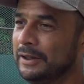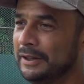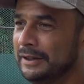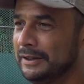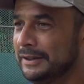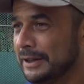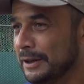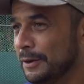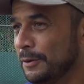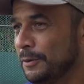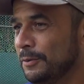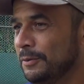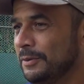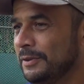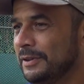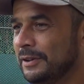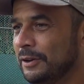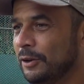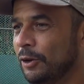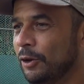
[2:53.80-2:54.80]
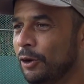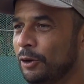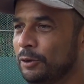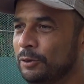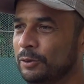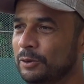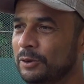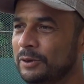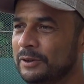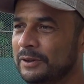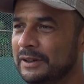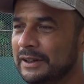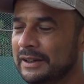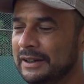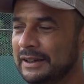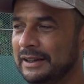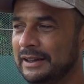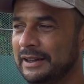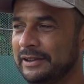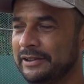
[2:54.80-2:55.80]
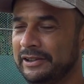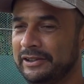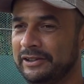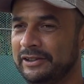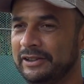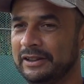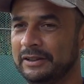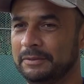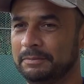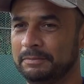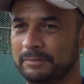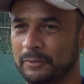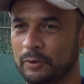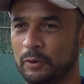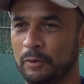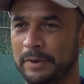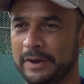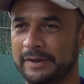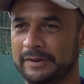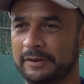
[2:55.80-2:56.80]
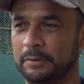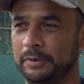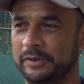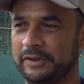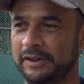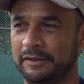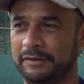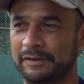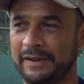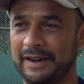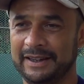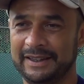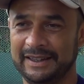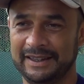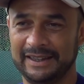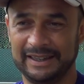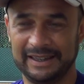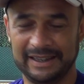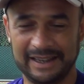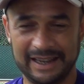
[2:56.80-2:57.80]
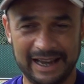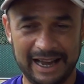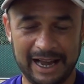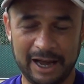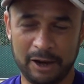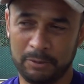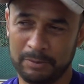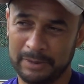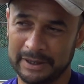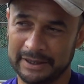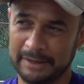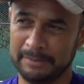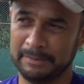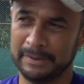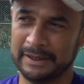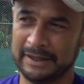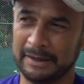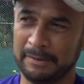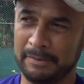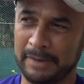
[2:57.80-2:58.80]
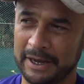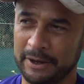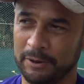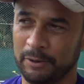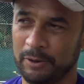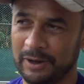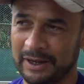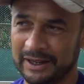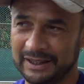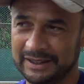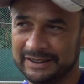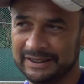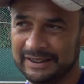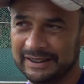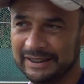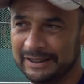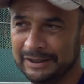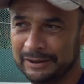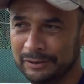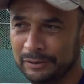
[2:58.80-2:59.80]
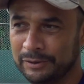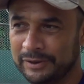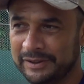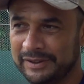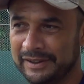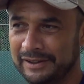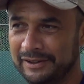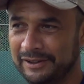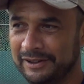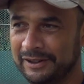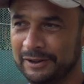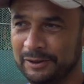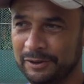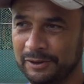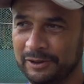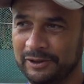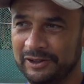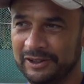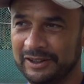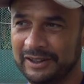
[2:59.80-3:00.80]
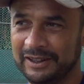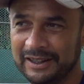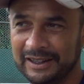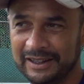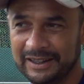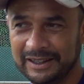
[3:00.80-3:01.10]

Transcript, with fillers: Então, logo a gente começa a observar que há uma demanda maior no sentido de